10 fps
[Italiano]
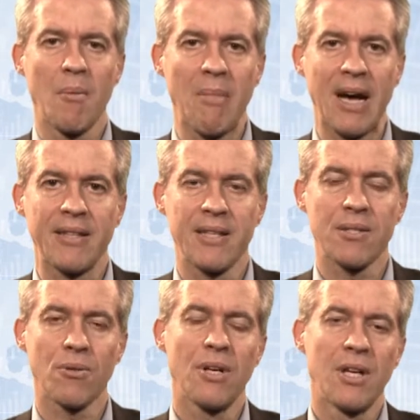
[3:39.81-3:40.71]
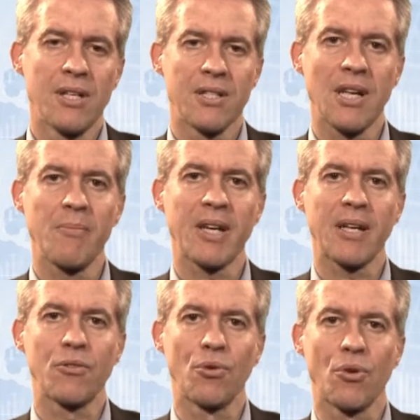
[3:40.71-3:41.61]
Ma adesso sia il
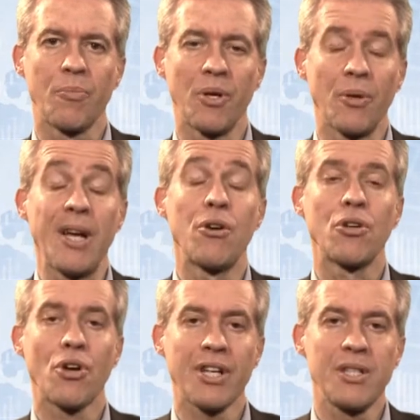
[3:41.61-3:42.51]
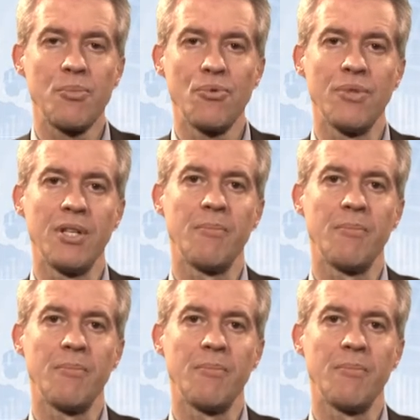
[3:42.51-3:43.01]
mercato europeo e ancora di più i